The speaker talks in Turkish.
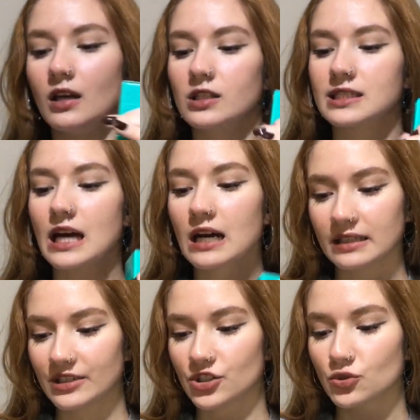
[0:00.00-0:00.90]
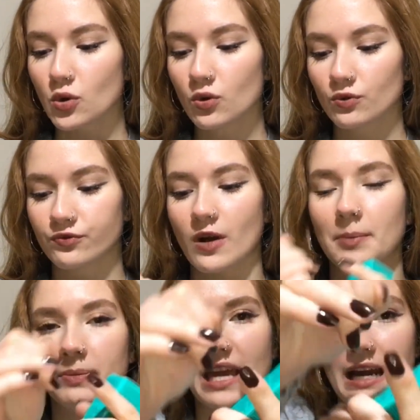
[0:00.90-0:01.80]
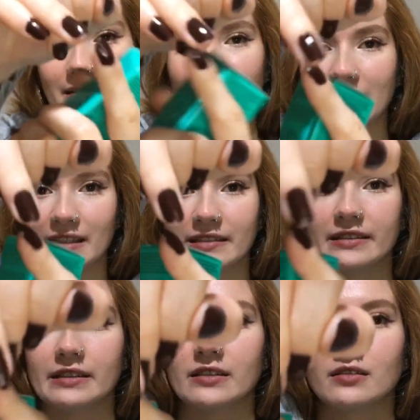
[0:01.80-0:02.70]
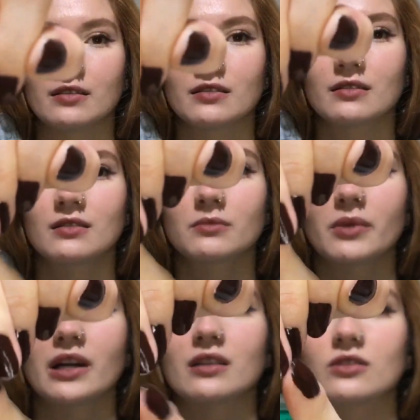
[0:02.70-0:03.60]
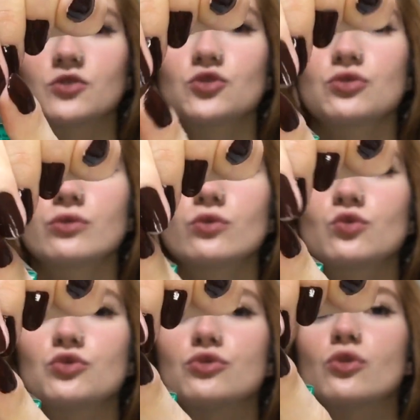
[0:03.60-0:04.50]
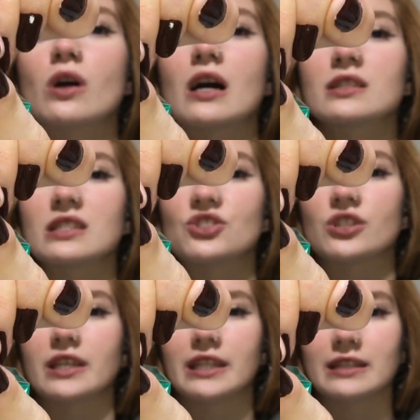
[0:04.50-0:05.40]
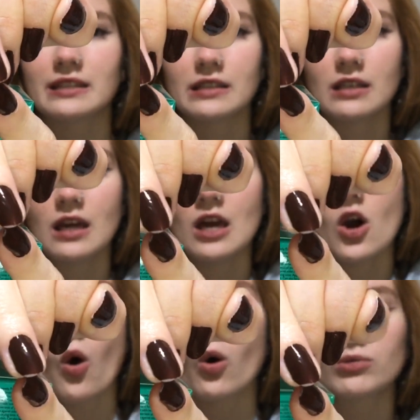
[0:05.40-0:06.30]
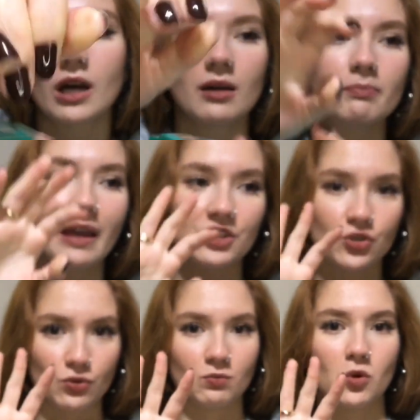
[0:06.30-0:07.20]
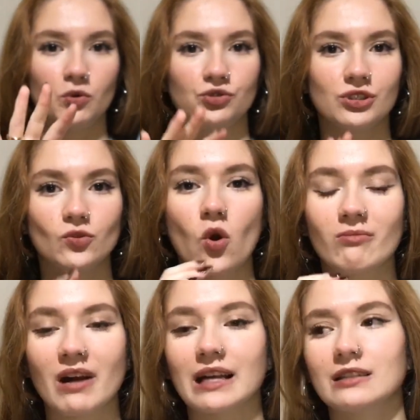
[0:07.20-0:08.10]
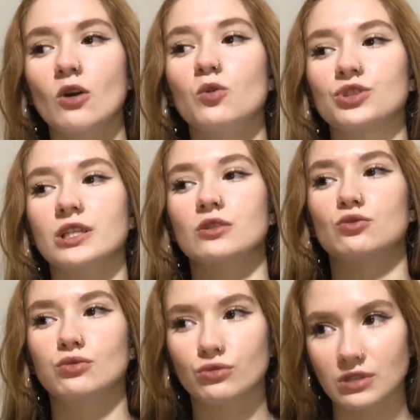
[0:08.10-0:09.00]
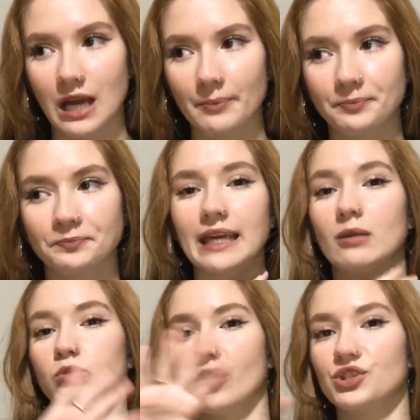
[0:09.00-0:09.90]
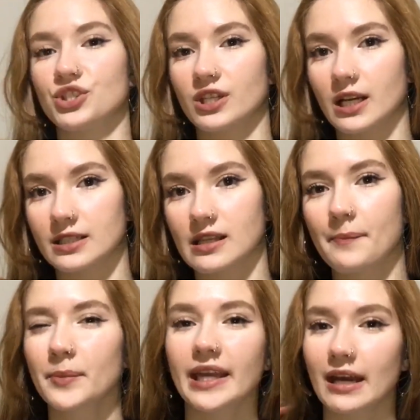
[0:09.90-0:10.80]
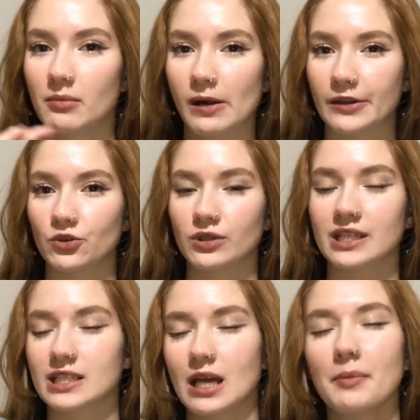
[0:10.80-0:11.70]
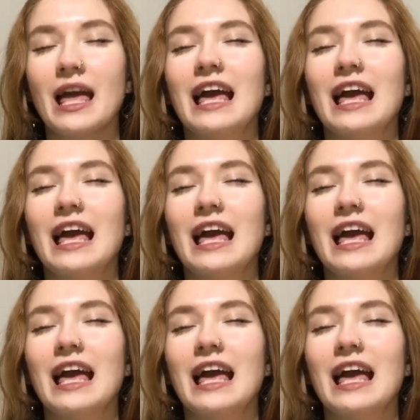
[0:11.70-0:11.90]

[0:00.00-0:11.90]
Sadece çok ufak bir yerden gitti. Bakın şunun ucu çok azıcık gitti. O da 5 gün boyunca normalde ojeye sürsem, bir kere bulaşık yıkasam, bir kere banyoya girsem